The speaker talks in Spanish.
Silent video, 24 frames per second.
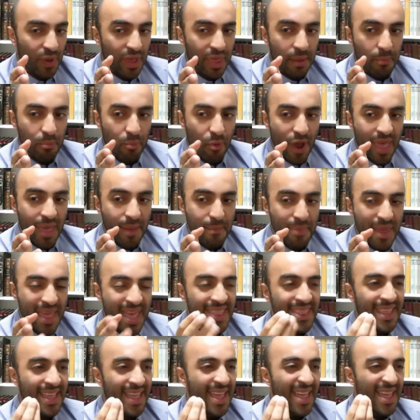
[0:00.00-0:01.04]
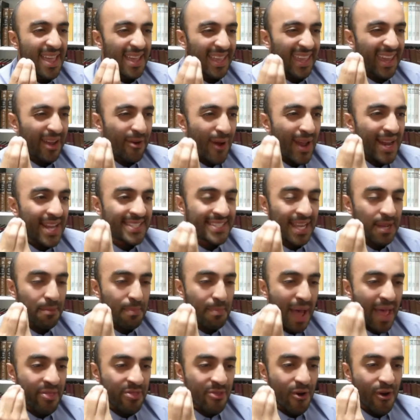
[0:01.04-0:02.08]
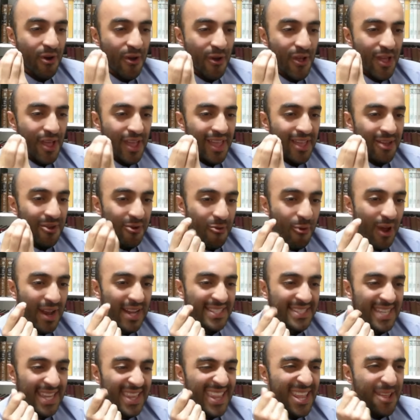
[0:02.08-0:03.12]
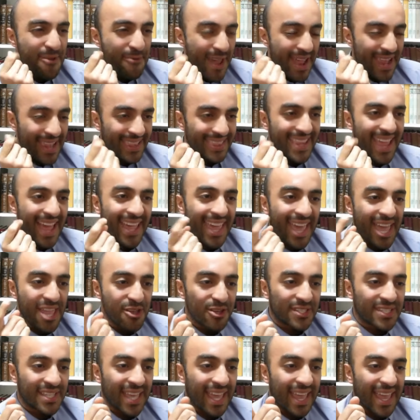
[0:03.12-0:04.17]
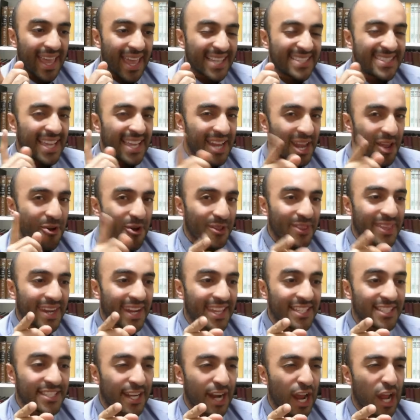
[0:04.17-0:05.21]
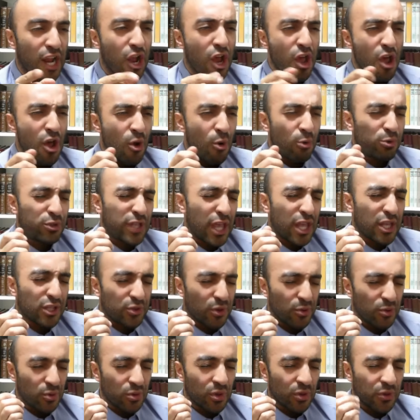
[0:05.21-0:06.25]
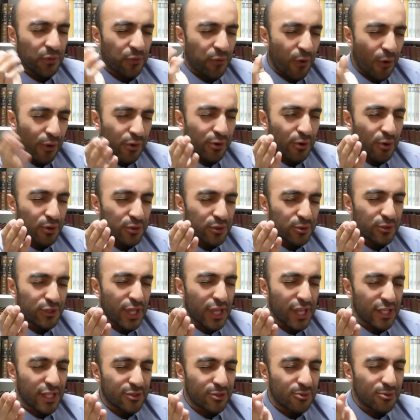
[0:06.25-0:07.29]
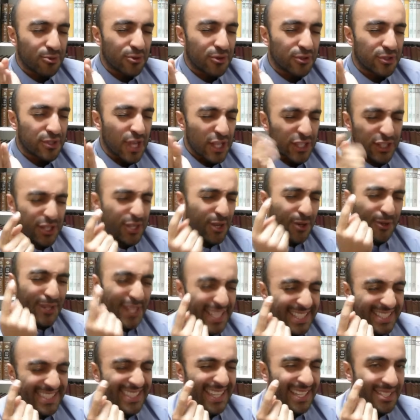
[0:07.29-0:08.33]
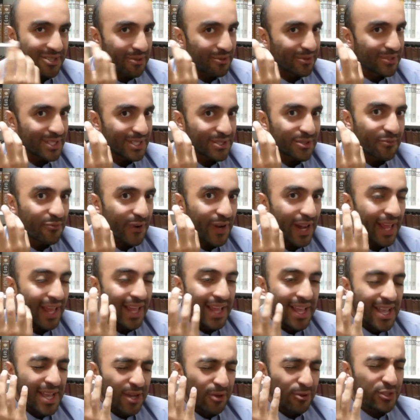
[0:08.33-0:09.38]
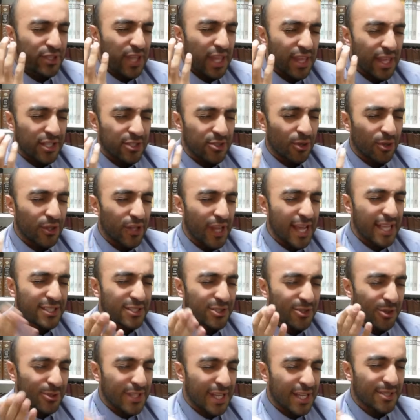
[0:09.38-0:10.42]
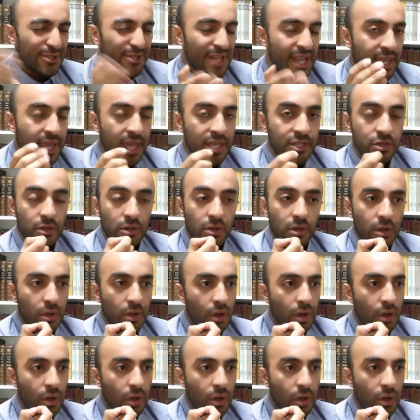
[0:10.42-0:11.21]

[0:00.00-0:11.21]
puedan, vean cuál es el bando, cuál es el nivel de aquellos que están en contra de Israel. Ustedes son unos forros, ustedes son unos sionistas, como si eso fuera, ustedes son esto, ustedes son aquello.